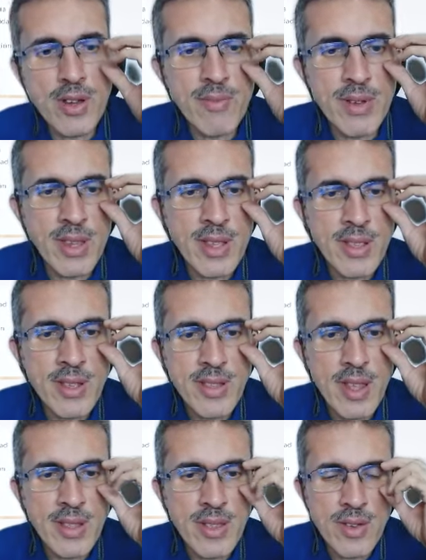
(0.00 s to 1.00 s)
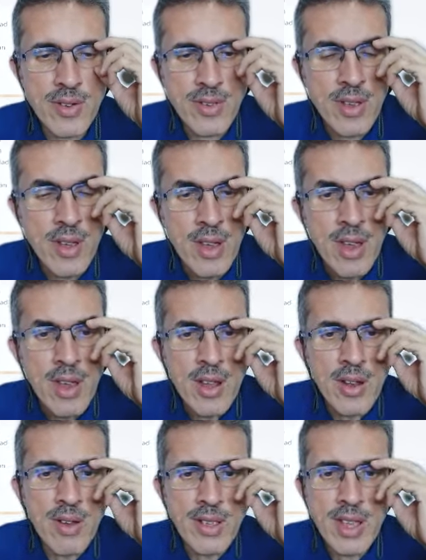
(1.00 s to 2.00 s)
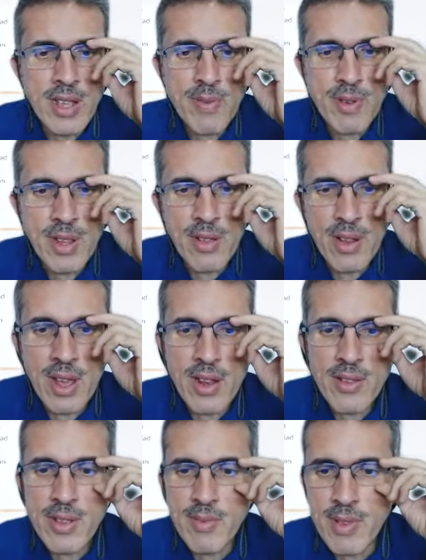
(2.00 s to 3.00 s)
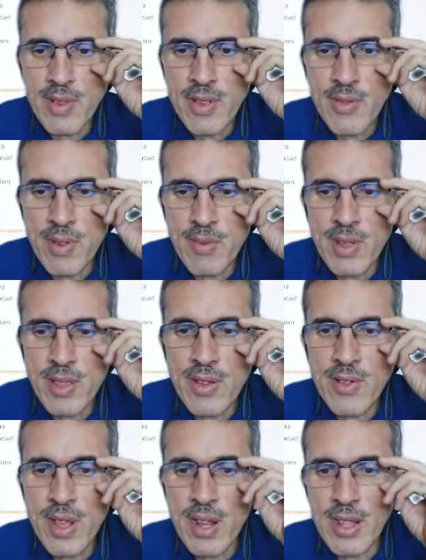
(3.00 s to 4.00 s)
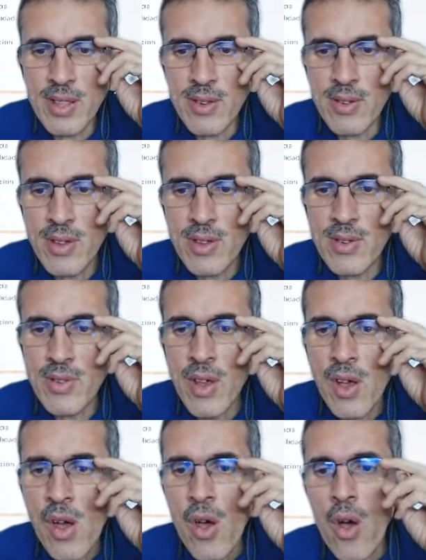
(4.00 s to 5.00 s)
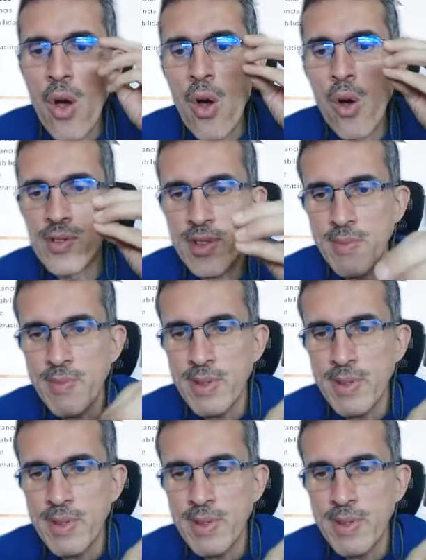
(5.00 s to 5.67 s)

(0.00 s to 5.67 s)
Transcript: inconvenientes técnicos no haya disponibilidad de los servicios informáticos electrónicos o se